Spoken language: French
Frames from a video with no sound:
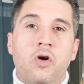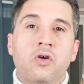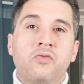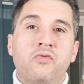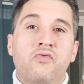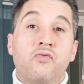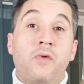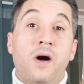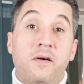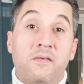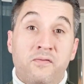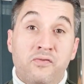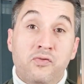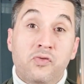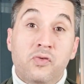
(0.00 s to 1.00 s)
une fois,
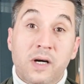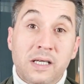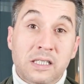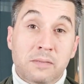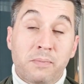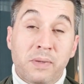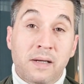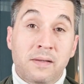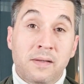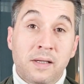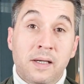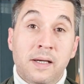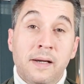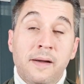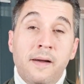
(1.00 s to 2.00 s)
vous
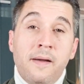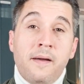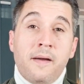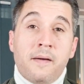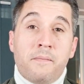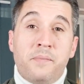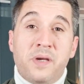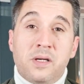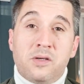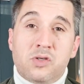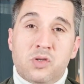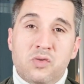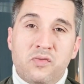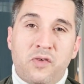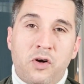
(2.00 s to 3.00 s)
respecter. Bien
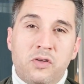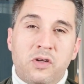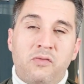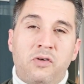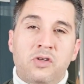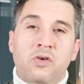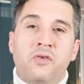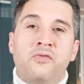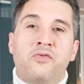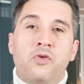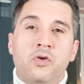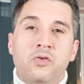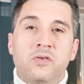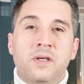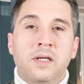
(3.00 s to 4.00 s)
souvent, dans votre
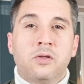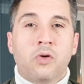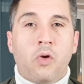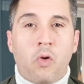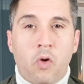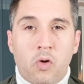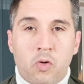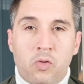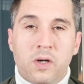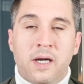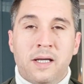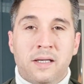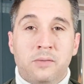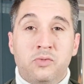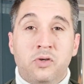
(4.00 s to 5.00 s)
volonté de
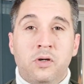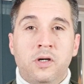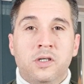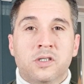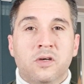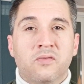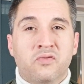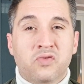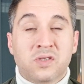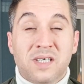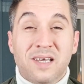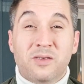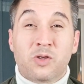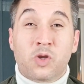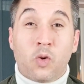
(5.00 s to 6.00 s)
reconquête amoureuse,
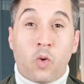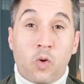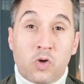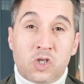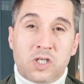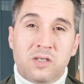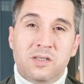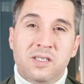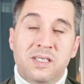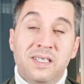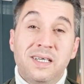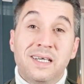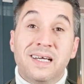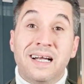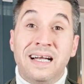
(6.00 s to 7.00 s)
vous êtes trop
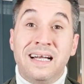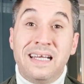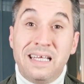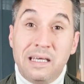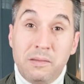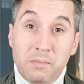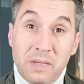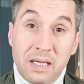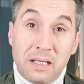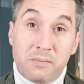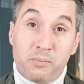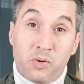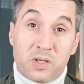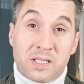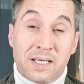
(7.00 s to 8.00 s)
gentil,
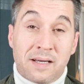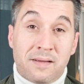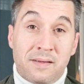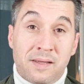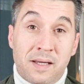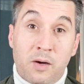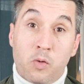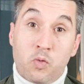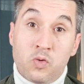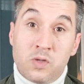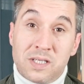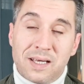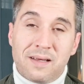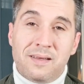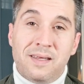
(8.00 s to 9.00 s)
limite pour certains ou
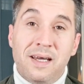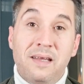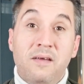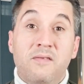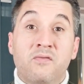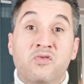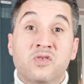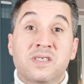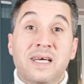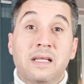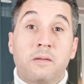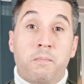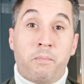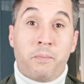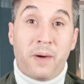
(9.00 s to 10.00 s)
certaines, vous
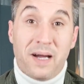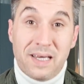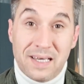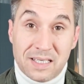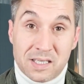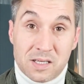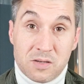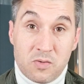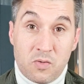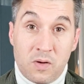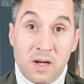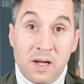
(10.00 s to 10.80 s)
êtes paillasson.